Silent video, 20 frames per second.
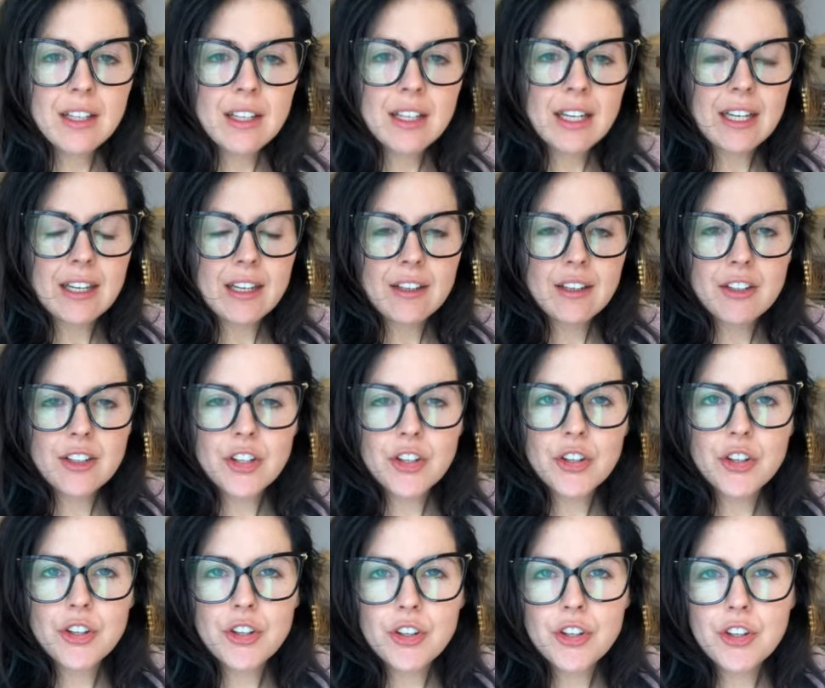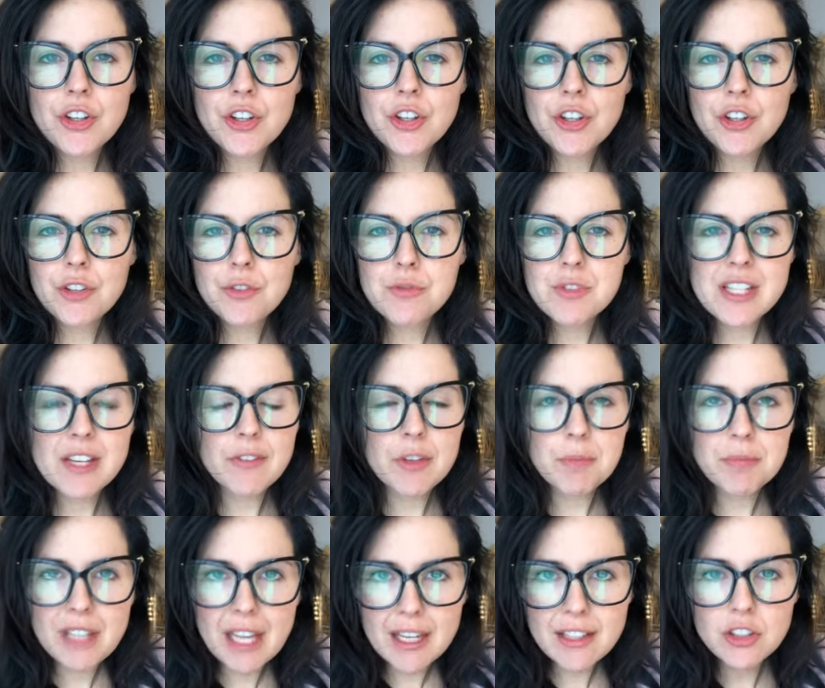Alors, euh, vous savez
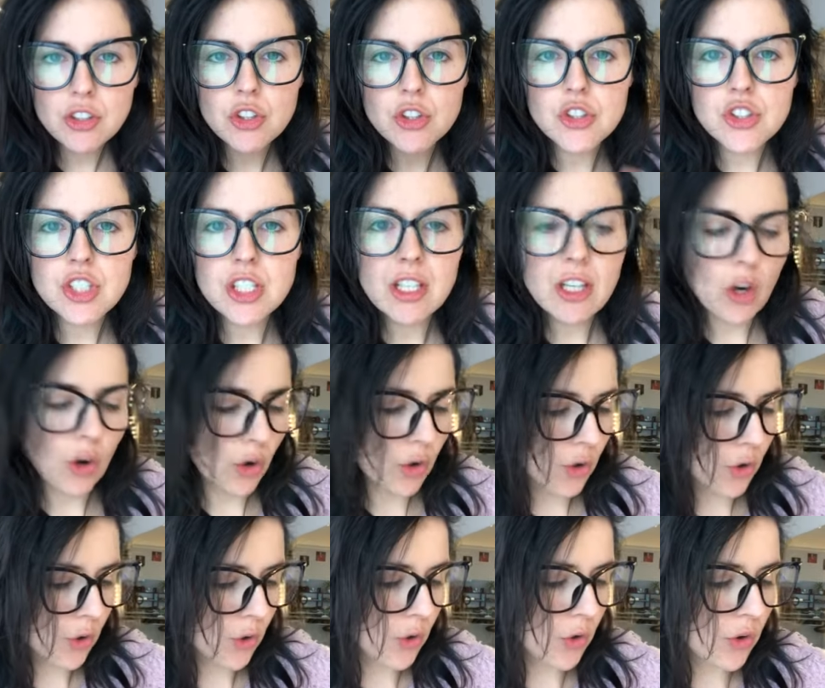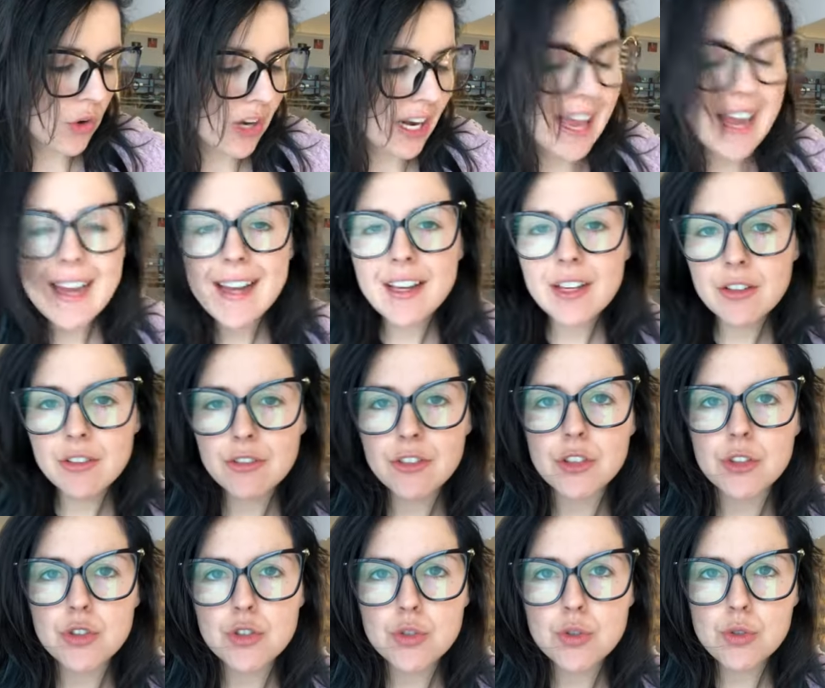peut-être que j'ai un live
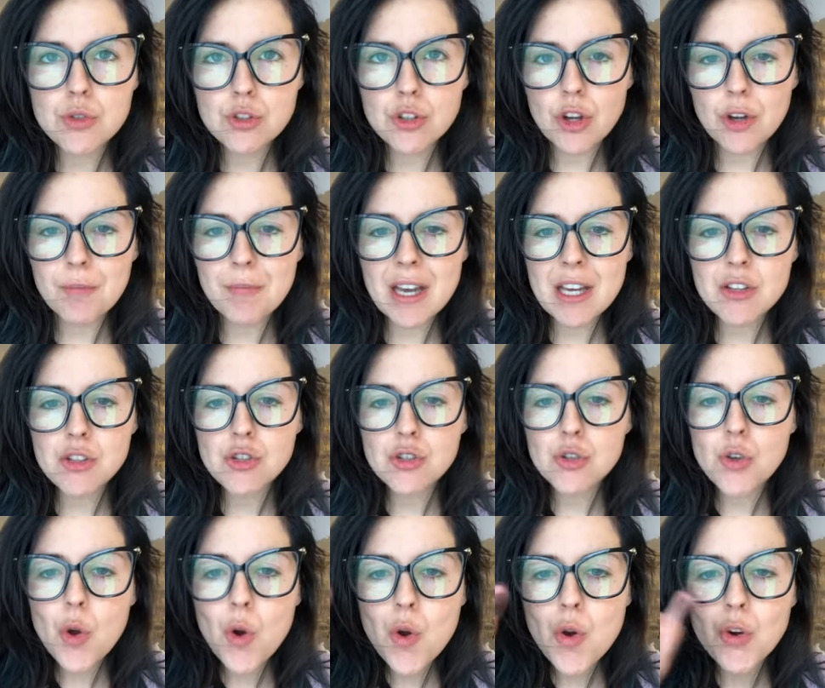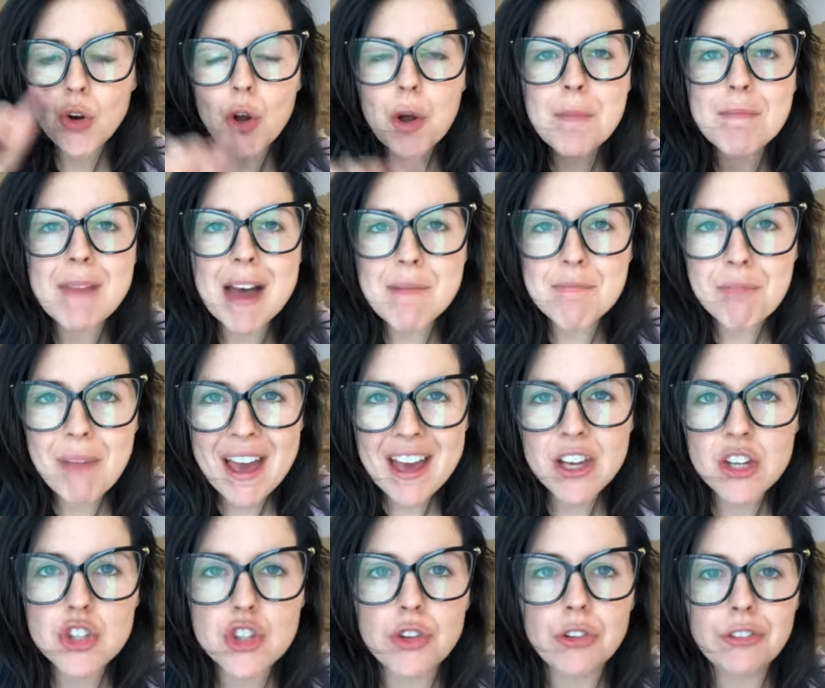justement sur ma
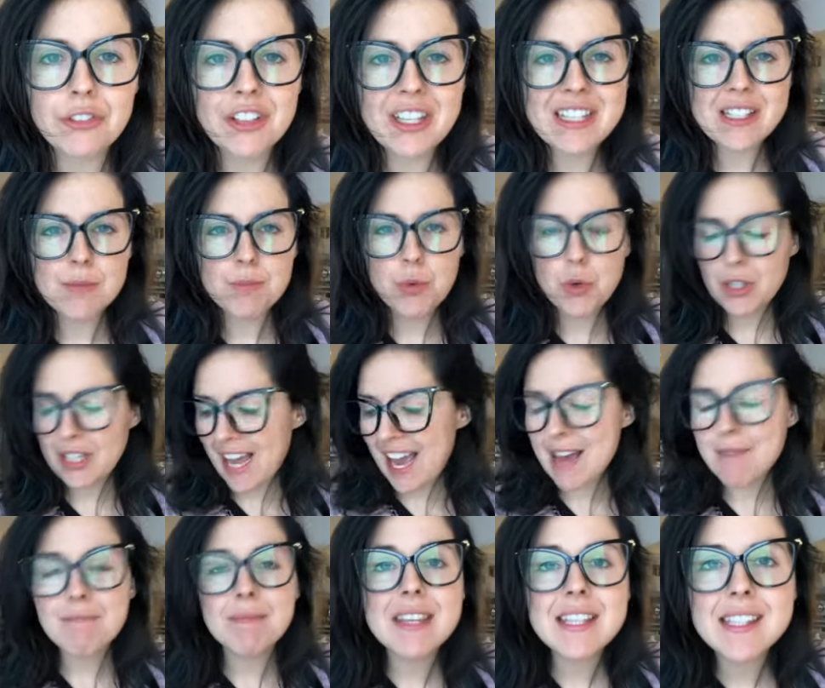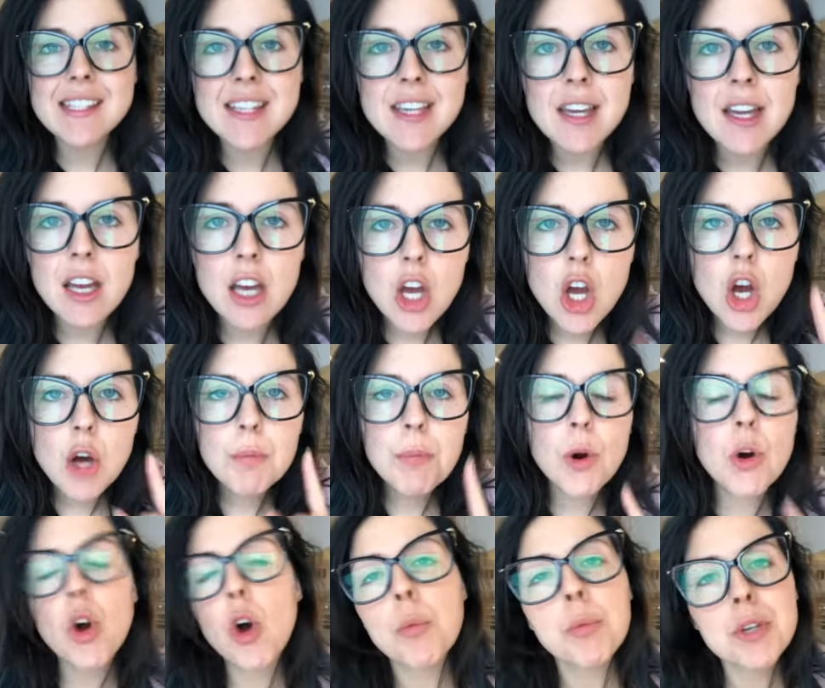page Facebook à midi
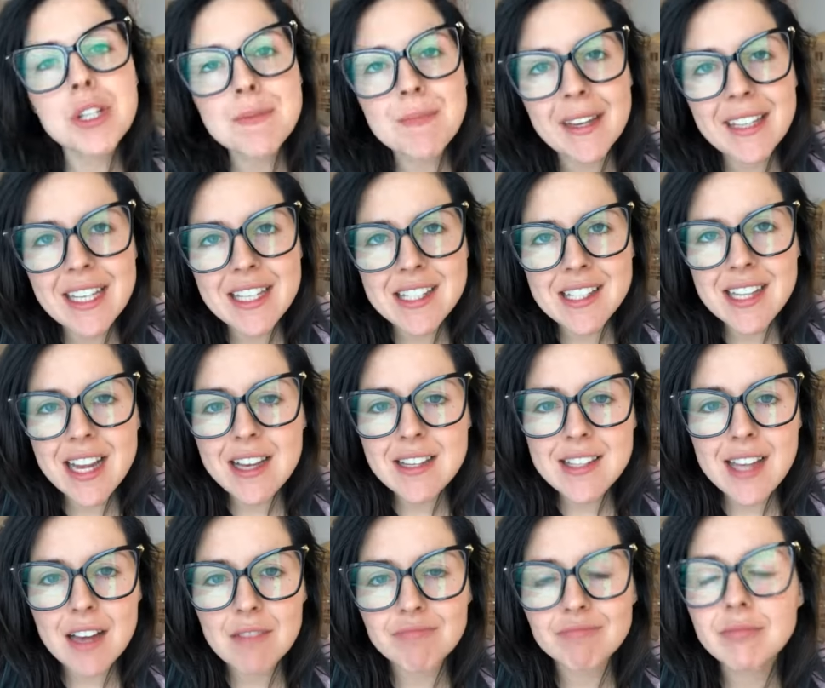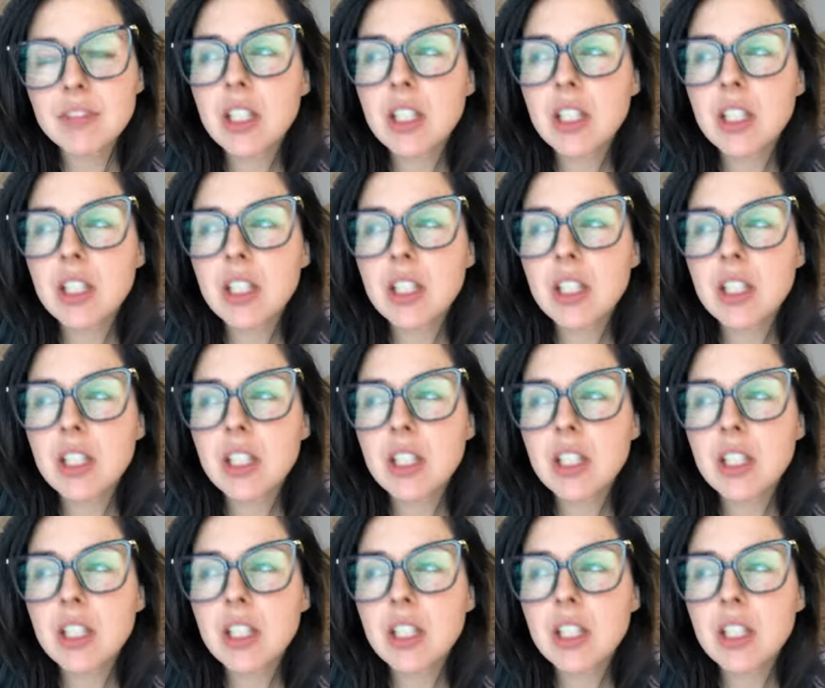pour qu'on puisse magasiner ensemble.